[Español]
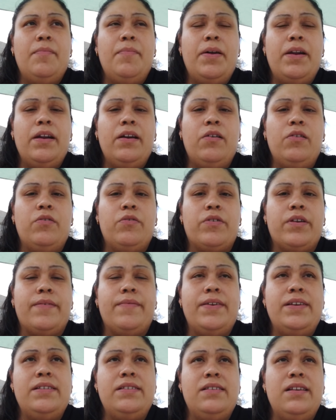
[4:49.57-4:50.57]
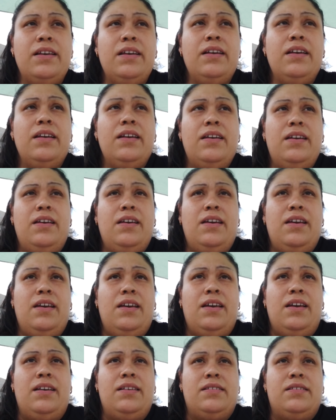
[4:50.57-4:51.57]
para que lo revisen
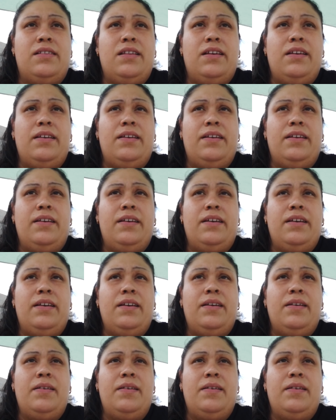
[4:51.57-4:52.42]
este